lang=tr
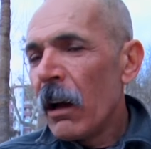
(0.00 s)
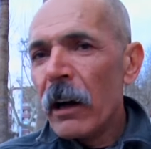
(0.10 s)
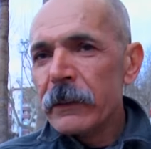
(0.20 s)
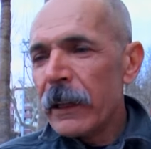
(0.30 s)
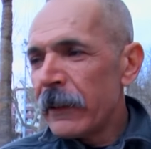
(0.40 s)

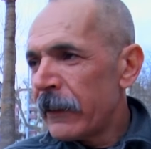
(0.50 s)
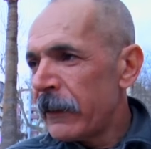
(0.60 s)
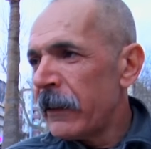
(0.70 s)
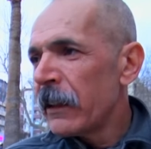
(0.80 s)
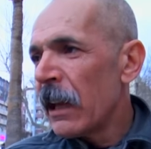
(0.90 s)

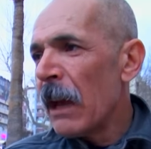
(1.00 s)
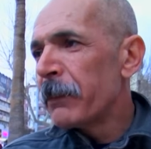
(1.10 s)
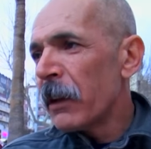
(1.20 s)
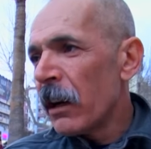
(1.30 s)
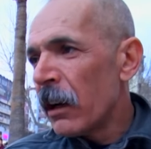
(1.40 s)
adaletsizlik
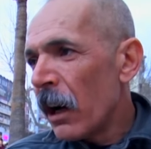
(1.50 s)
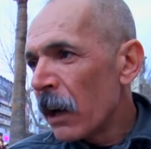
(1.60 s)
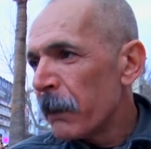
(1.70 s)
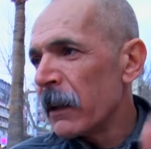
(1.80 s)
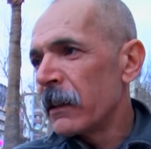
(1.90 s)
hepsi
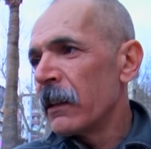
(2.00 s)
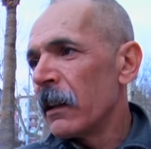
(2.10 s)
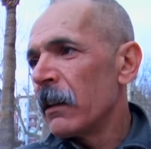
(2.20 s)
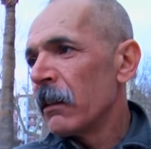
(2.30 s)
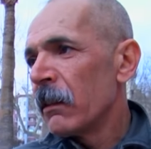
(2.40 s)
AK
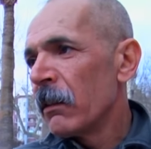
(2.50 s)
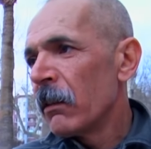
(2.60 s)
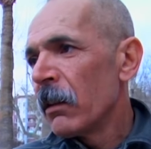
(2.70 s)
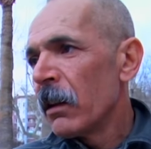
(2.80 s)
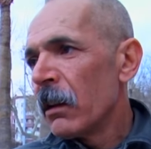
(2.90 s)
Parti'de.
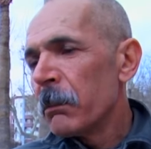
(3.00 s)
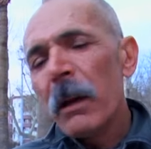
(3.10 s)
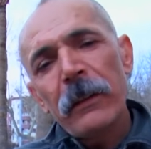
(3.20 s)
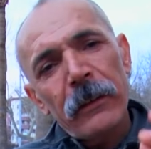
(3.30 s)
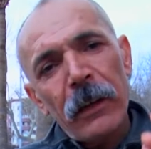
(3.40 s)

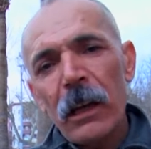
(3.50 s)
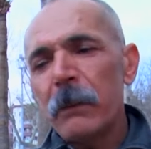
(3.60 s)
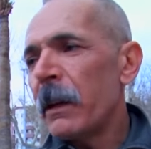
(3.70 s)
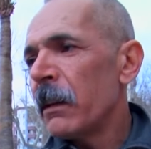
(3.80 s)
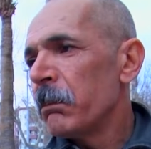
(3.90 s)
Bence
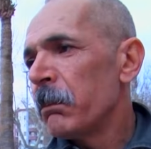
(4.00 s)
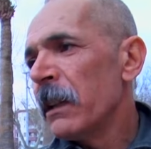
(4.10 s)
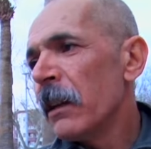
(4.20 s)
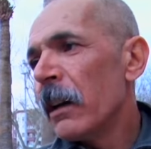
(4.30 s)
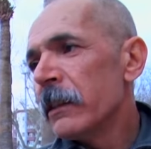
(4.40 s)
CHP.
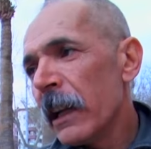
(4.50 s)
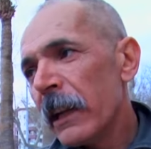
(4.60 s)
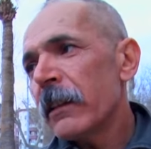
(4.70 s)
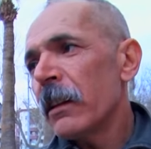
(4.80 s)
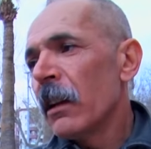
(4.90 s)
Ben de
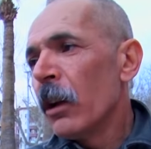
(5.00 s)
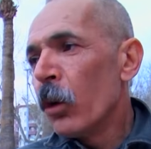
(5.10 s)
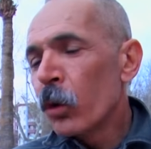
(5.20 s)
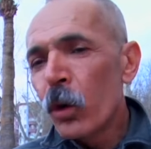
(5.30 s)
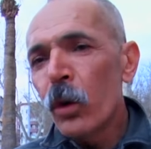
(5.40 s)
adalet,
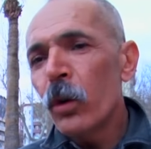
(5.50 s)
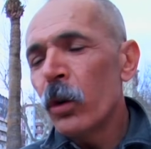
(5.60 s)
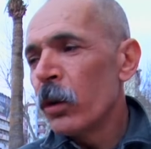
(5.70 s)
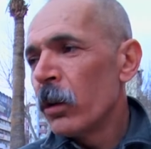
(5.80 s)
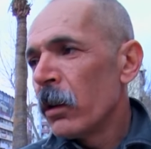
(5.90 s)
hukuk,
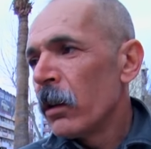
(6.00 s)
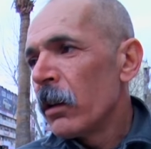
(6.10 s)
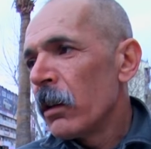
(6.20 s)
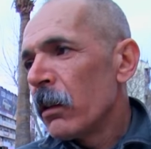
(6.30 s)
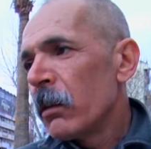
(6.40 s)

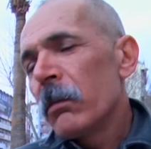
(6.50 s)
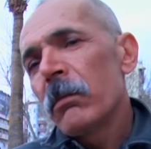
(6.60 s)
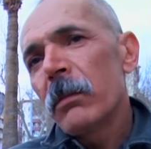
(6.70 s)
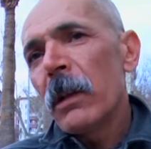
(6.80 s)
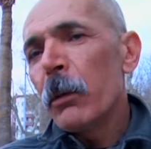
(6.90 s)

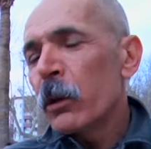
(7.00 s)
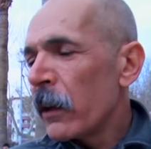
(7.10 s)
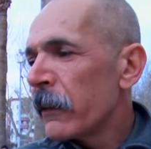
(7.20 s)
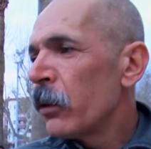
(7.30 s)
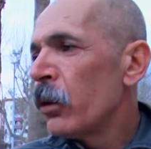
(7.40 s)

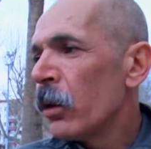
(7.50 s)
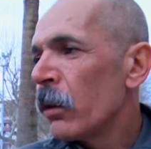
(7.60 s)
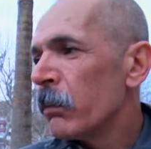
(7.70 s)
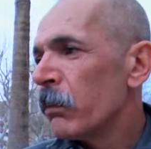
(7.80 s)
demokrasi diyorum.